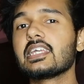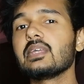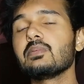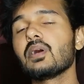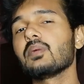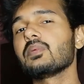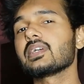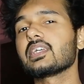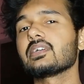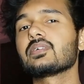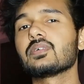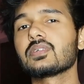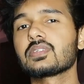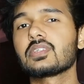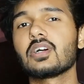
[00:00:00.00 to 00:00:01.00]
কিভাবে কি
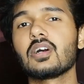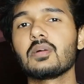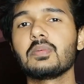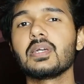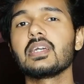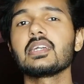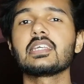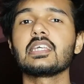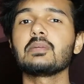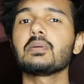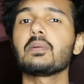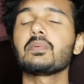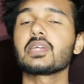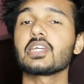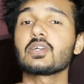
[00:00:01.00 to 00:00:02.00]
করতে হবে
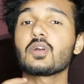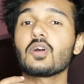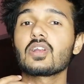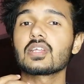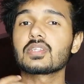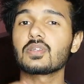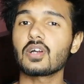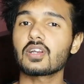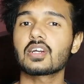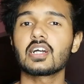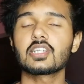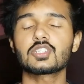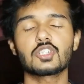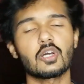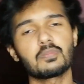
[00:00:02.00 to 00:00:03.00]
কিভাবে কি করার
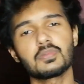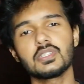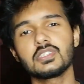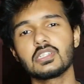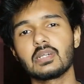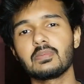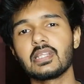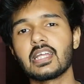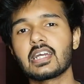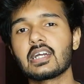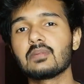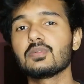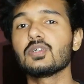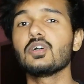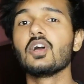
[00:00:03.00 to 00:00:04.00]
দরকার সব কিছু আমি
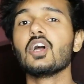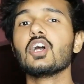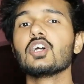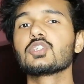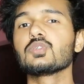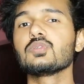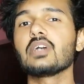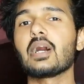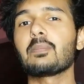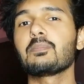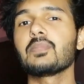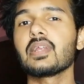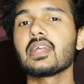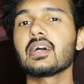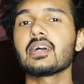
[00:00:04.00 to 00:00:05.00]
দেখাবো শুধু
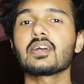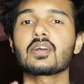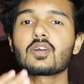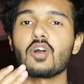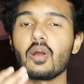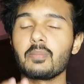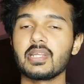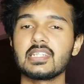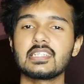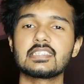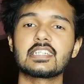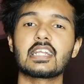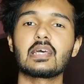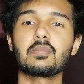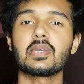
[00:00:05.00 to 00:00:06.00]
আপনারা কমেন্টে
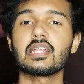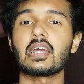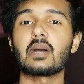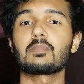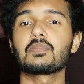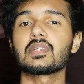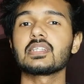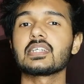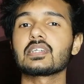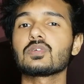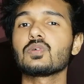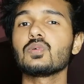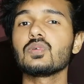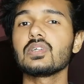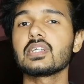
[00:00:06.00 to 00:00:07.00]
জানাবেন আপনাদের
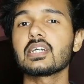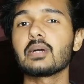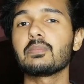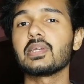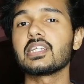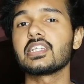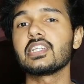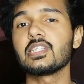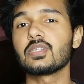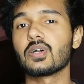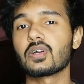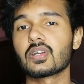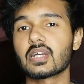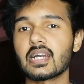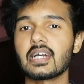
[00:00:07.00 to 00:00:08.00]
কোনটা বেশি
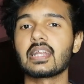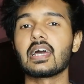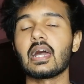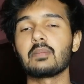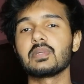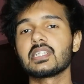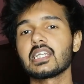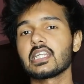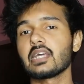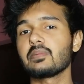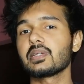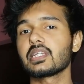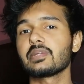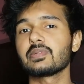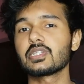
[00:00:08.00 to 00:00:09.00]
দরকার আমি সেটাই
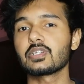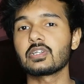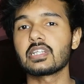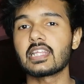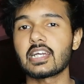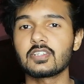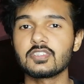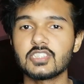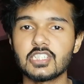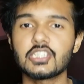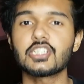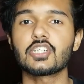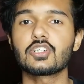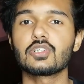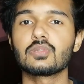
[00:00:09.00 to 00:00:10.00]
বেশি বেশি করে দেখানোর
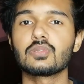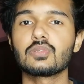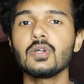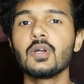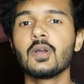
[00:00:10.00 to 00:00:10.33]
চেষ্টা করব